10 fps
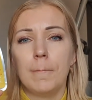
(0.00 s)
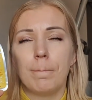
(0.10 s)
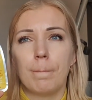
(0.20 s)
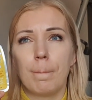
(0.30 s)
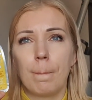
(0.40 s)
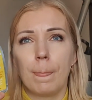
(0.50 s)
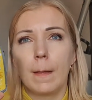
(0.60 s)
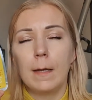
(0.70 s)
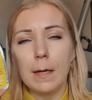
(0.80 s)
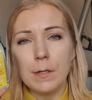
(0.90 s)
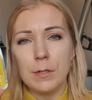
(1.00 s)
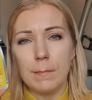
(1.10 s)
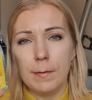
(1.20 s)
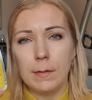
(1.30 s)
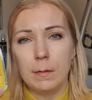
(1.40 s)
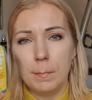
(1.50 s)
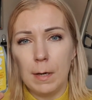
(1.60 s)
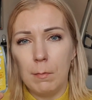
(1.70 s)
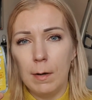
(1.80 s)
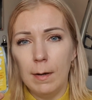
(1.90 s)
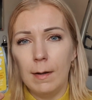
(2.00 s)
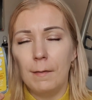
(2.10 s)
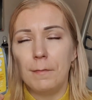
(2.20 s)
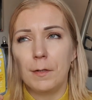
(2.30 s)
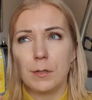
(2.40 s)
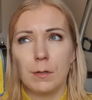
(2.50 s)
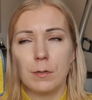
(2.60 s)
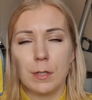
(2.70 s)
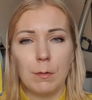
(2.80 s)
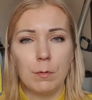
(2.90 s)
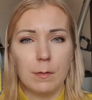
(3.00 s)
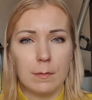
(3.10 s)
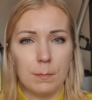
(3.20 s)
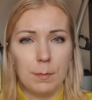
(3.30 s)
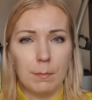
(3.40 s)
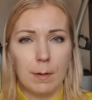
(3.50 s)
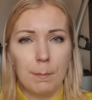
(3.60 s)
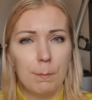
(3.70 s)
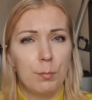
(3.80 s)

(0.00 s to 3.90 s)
Mm, jakieś efekty miała, ale większego szału nie zrobiła.